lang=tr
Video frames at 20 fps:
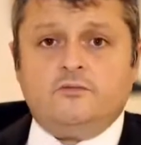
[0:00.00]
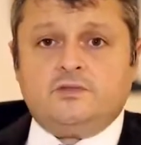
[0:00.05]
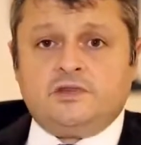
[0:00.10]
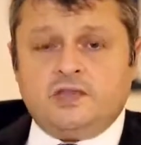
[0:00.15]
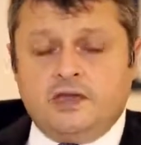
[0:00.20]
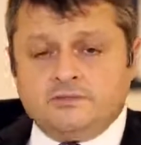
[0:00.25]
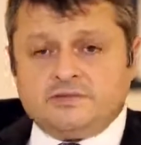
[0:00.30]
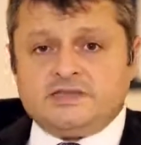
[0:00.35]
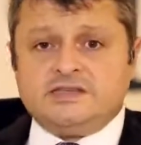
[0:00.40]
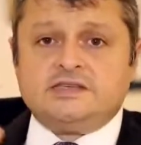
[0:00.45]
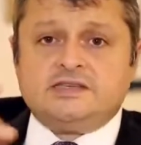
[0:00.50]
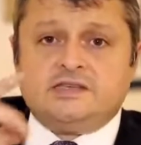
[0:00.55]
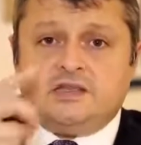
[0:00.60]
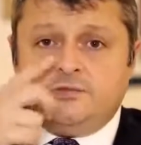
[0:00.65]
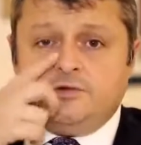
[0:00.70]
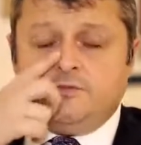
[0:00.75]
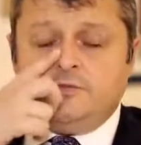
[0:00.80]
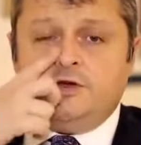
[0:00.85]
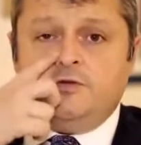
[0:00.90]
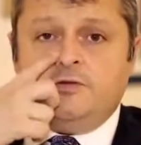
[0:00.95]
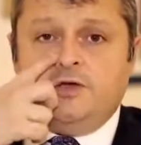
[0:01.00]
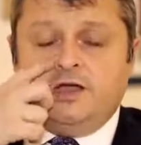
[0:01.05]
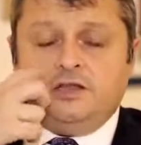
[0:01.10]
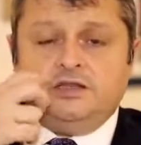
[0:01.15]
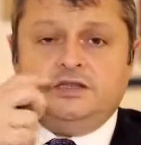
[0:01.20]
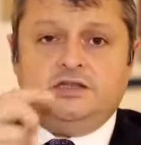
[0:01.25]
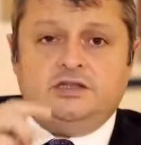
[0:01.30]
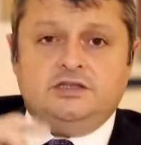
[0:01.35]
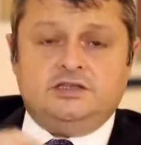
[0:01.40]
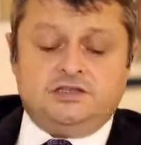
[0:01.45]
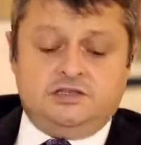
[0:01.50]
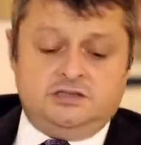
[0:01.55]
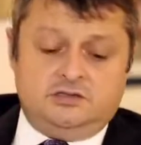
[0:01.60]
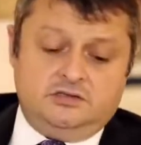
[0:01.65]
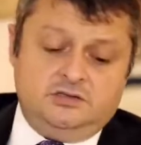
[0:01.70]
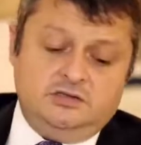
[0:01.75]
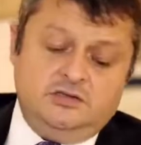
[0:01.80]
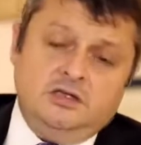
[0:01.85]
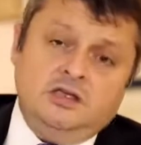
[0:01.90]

tam sistemi bilmeyenler için.